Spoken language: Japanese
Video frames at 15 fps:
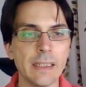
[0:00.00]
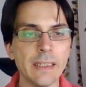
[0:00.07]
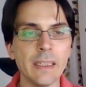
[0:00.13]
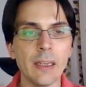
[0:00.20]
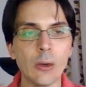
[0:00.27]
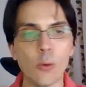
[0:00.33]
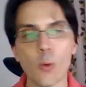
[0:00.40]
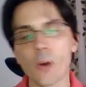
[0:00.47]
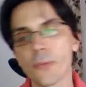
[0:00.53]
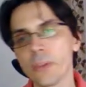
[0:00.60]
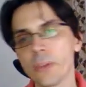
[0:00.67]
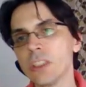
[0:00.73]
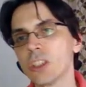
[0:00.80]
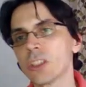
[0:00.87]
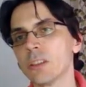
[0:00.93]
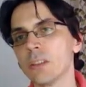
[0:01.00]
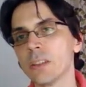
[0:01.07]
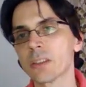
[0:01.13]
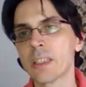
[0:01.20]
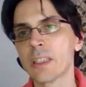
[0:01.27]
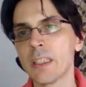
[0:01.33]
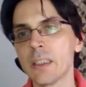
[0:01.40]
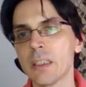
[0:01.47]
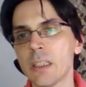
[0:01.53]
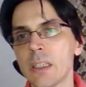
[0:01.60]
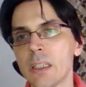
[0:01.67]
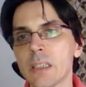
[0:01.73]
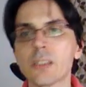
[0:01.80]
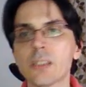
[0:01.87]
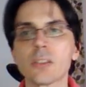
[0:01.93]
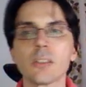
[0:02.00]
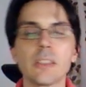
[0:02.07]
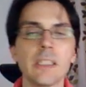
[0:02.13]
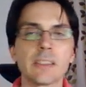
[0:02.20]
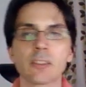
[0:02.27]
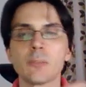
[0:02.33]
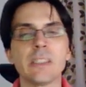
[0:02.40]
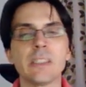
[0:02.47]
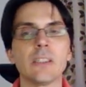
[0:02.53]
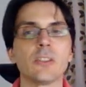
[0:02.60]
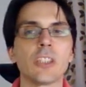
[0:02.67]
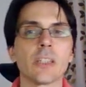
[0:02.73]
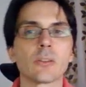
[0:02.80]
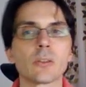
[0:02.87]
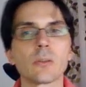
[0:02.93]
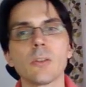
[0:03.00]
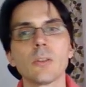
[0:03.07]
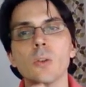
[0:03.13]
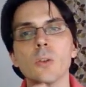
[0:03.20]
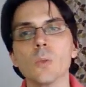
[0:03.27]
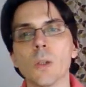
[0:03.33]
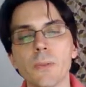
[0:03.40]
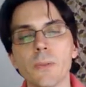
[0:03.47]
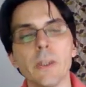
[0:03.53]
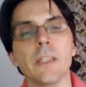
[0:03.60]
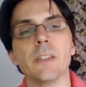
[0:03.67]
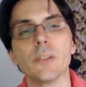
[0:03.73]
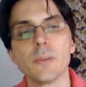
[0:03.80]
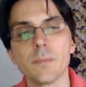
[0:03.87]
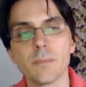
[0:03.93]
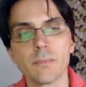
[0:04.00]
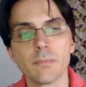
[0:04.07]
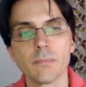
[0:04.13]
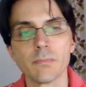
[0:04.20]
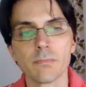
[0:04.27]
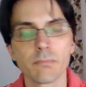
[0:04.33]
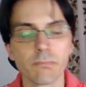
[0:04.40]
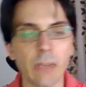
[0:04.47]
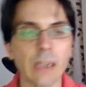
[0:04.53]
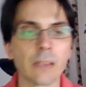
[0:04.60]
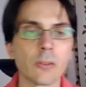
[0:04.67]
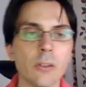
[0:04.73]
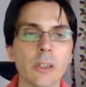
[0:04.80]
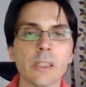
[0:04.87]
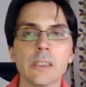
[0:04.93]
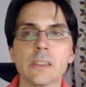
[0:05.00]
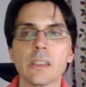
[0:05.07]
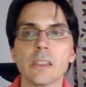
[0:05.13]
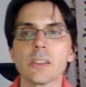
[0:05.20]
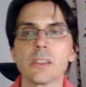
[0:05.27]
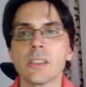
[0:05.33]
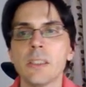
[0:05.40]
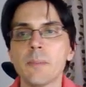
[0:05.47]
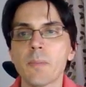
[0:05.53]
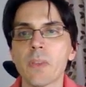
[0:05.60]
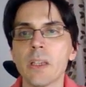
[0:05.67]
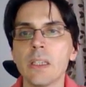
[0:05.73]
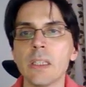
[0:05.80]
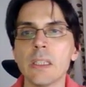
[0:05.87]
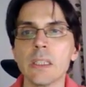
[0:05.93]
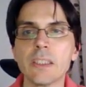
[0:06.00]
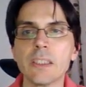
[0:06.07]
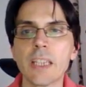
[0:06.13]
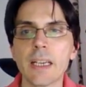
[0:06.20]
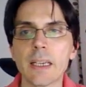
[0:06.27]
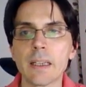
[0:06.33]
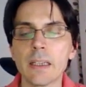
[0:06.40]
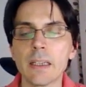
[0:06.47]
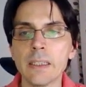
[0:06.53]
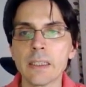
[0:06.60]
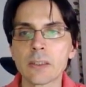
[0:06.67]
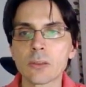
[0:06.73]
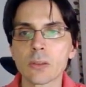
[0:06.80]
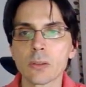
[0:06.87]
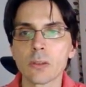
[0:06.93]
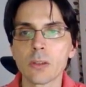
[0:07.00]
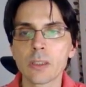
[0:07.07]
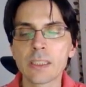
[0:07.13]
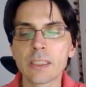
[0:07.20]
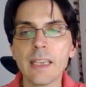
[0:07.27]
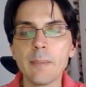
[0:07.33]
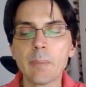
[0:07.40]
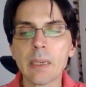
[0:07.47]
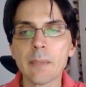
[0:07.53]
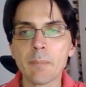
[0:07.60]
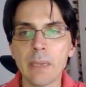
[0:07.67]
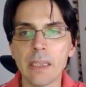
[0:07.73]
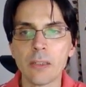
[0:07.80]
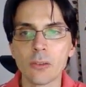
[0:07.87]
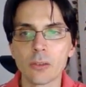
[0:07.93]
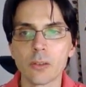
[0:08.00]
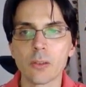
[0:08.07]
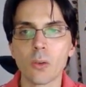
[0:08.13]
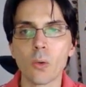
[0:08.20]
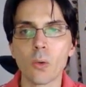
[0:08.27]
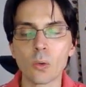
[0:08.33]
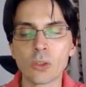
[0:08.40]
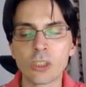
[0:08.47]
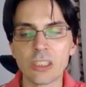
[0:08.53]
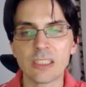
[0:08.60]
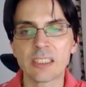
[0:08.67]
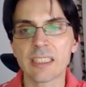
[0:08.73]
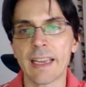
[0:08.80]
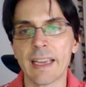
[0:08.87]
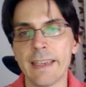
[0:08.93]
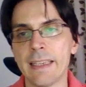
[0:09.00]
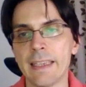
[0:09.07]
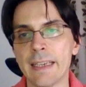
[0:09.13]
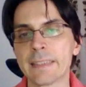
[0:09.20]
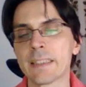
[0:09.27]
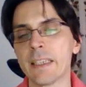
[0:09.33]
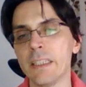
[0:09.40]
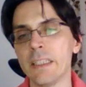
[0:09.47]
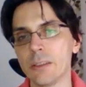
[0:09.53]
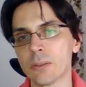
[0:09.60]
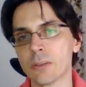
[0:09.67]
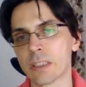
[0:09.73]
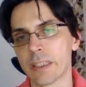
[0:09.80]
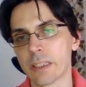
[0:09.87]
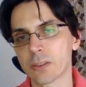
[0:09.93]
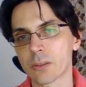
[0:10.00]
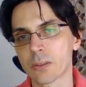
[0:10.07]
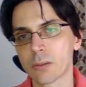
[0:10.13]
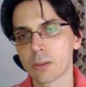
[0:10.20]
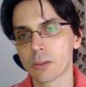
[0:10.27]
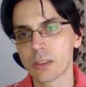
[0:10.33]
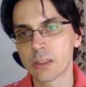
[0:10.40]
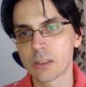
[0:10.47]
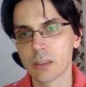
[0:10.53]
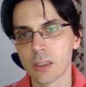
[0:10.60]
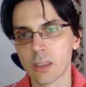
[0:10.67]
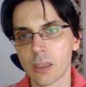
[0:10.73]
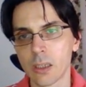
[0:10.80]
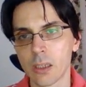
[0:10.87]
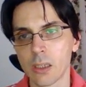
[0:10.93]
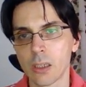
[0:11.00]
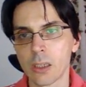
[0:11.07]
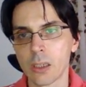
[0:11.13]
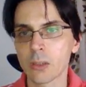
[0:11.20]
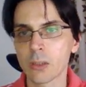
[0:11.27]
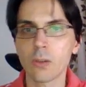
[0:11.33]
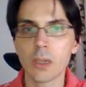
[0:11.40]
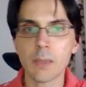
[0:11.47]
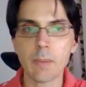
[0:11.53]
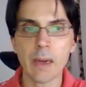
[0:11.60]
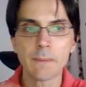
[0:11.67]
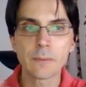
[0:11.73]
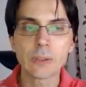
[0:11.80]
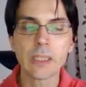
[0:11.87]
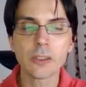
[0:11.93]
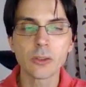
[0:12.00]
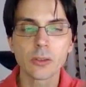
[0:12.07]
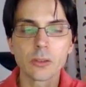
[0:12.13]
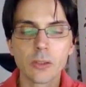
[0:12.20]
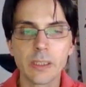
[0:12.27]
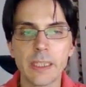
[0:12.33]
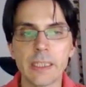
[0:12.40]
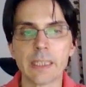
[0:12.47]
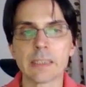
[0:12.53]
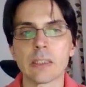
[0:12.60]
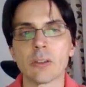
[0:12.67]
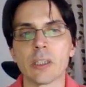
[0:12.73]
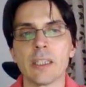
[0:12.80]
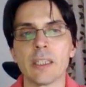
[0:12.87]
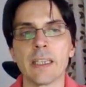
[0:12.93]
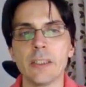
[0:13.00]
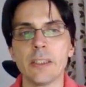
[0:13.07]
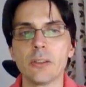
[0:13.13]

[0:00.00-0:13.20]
OF1 ですね。ですので、すべてをチェックすると OF1。まあ、これは簡単ですね。じゃあ、えっ、ー、と、k 番目の小さいな値を探すことです。これはまあ、2つのやり方を考える。